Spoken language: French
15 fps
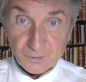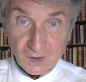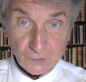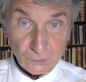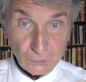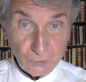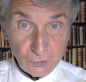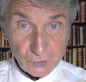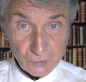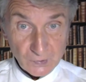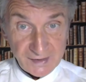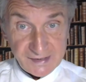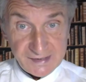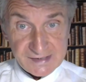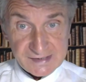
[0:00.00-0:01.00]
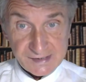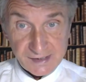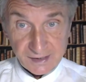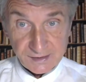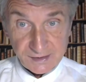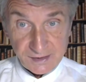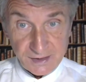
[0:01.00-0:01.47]
d'où
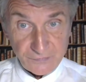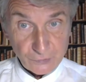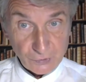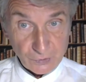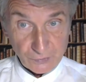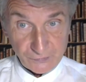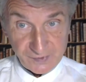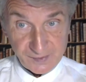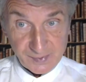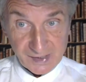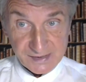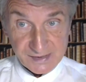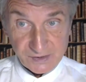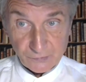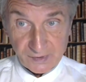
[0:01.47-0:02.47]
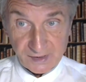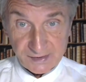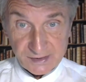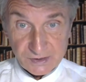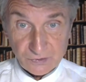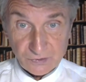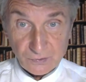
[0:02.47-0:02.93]
l'initiative de Vibration
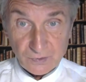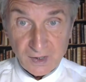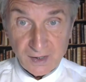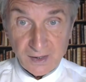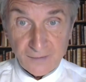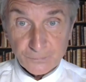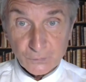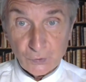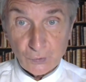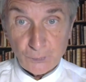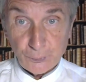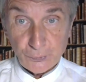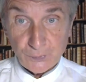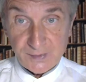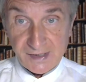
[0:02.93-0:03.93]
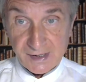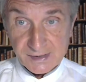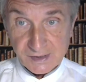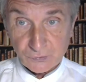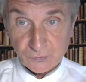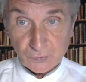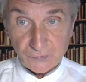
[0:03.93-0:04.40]
Édition de publier
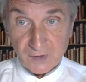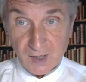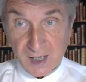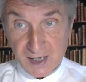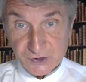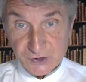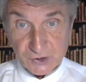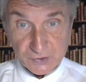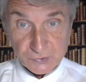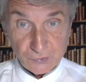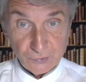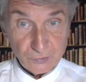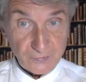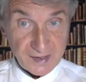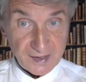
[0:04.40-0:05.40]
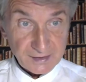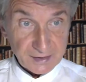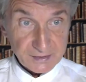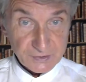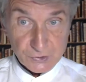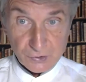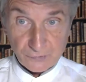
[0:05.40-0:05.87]
cet ouvrage dans une nouvelle
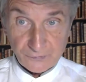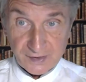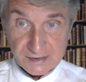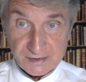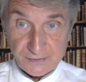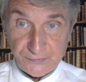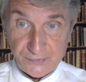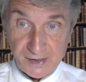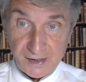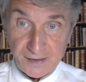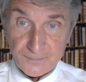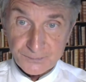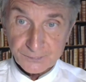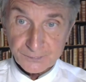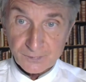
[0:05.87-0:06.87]
traduction versifiée